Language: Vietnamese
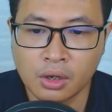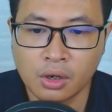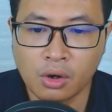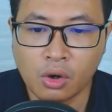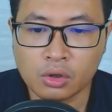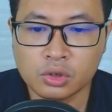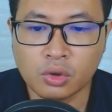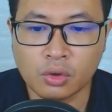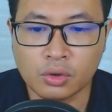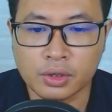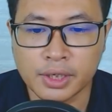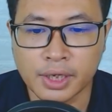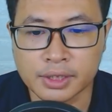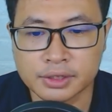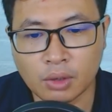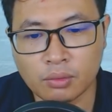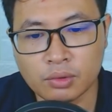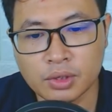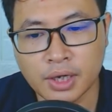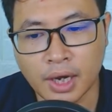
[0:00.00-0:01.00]
Hỗn độn điện
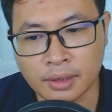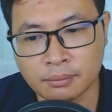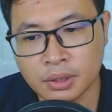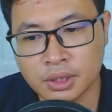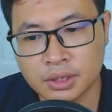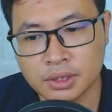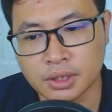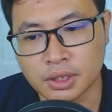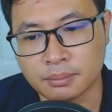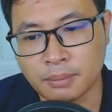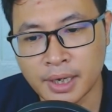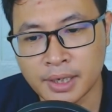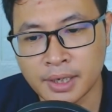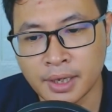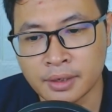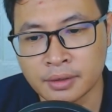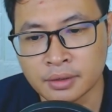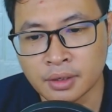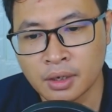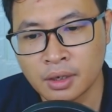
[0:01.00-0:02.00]
sau lưng hắn bất ngờ bay
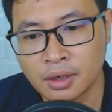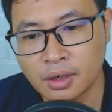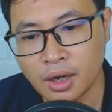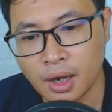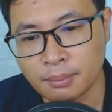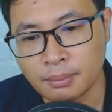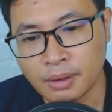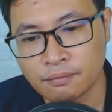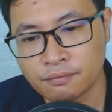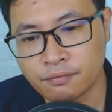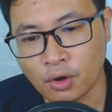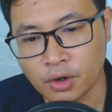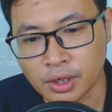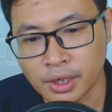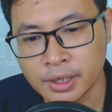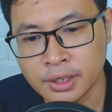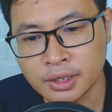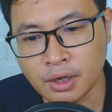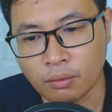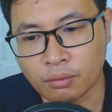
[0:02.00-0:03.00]
lên ầm ầm vọt
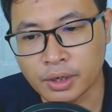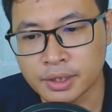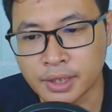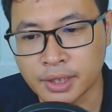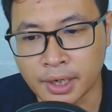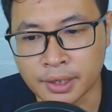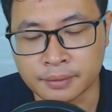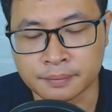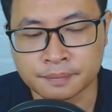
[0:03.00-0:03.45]
đến Ngọc Kinh Thành